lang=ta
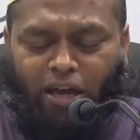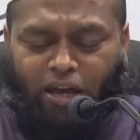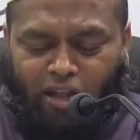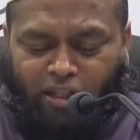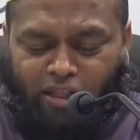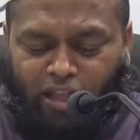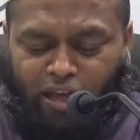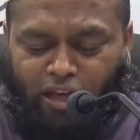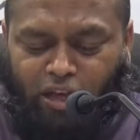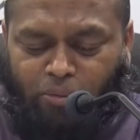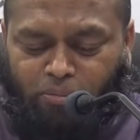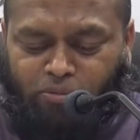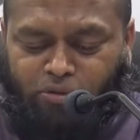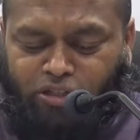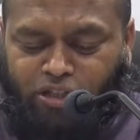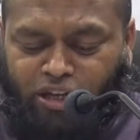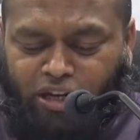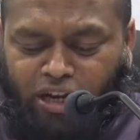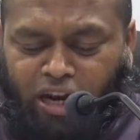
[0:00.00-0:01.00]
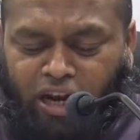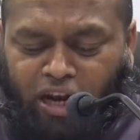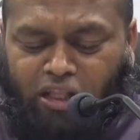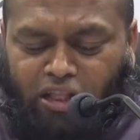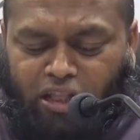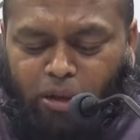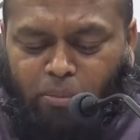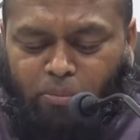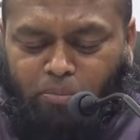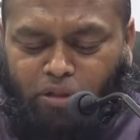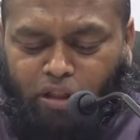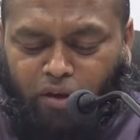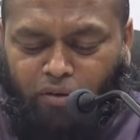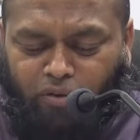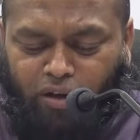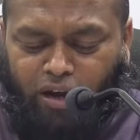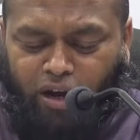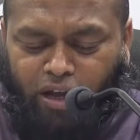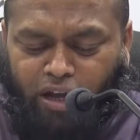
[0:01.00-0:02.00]
இனத்தையும் ஜின்னினத்தையும்
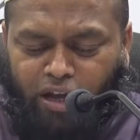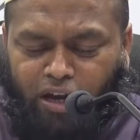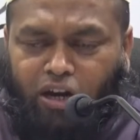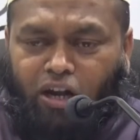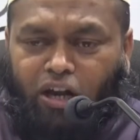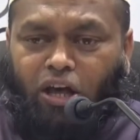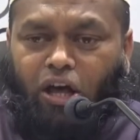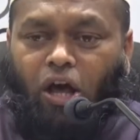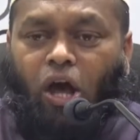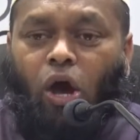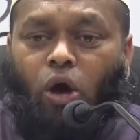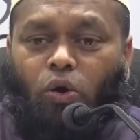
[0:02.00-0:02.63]
தவிர என்று